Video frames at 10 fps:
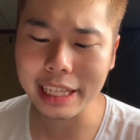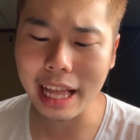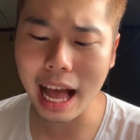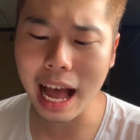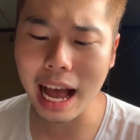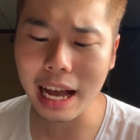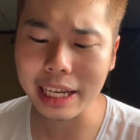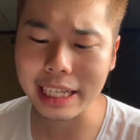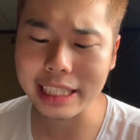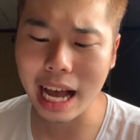
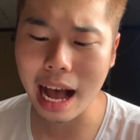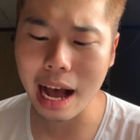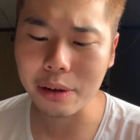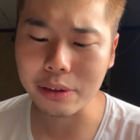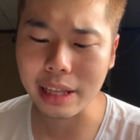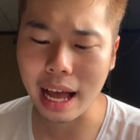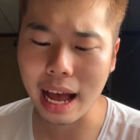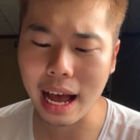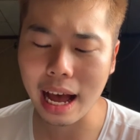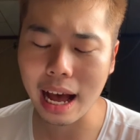泣いちゃう
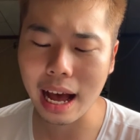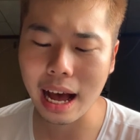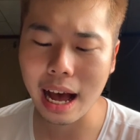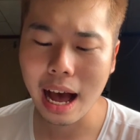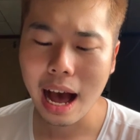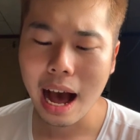な。